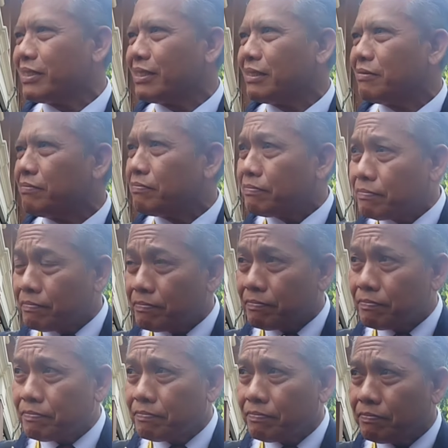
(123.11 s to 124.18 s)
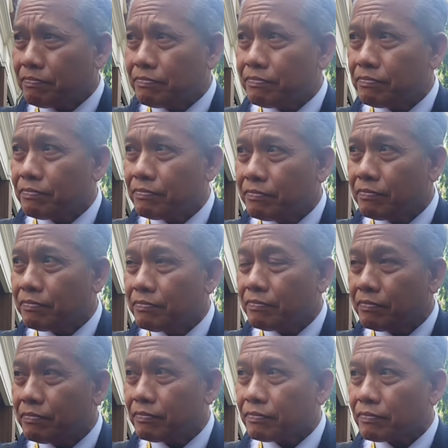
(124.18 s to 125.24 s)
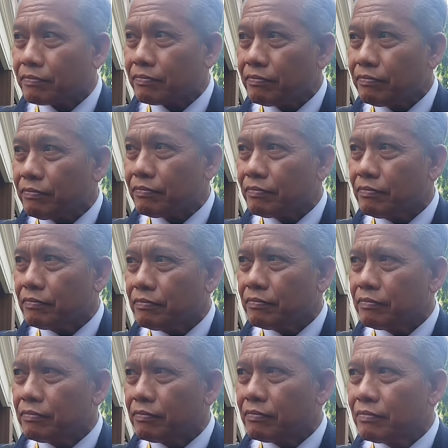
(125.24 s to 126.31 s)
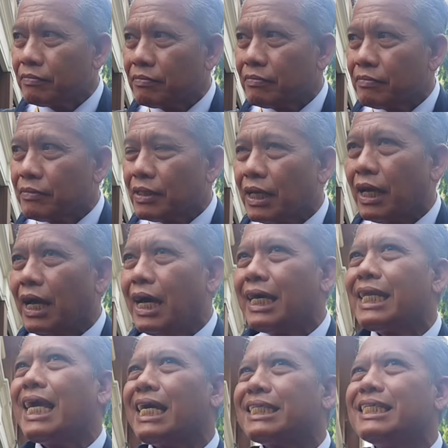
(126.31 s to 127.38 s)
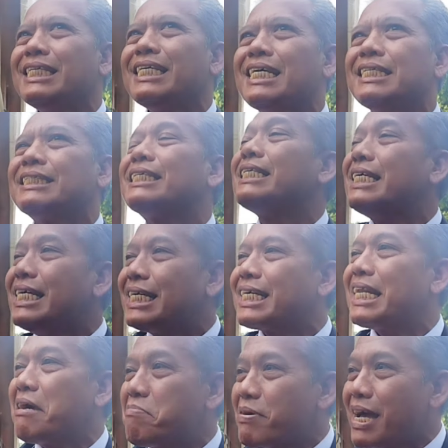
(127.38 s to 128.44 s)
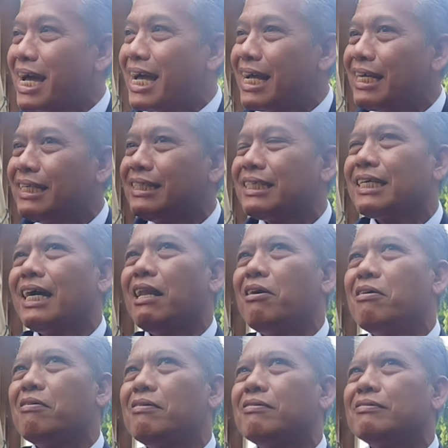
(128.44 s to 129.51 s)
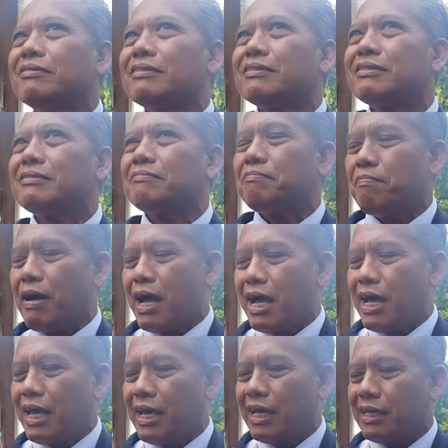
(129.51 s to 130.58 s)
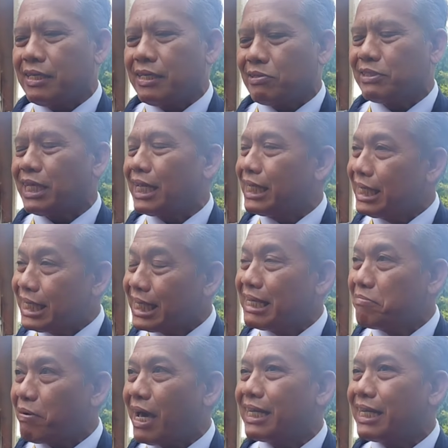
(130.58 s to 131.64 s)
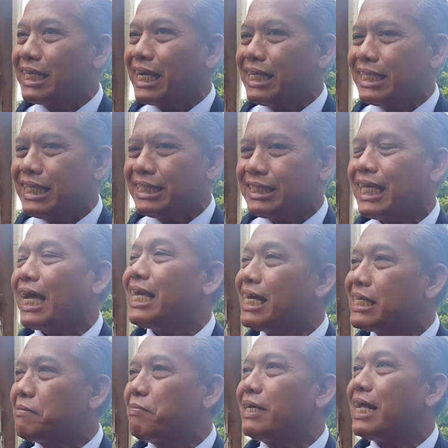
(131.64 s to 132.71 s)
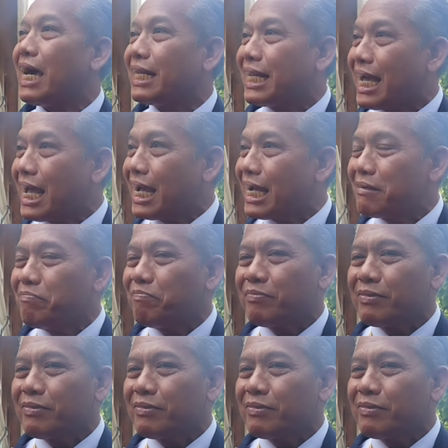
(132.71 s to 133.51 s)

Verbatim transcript: Bang Mas sendiri ketika mendapatkan gugatan ini seperti apa reaksinya? Ah, reaksinya sedih. Kenapa? Kalau Pak Rosadi ini, Pak Andika ini sayang kepada anak.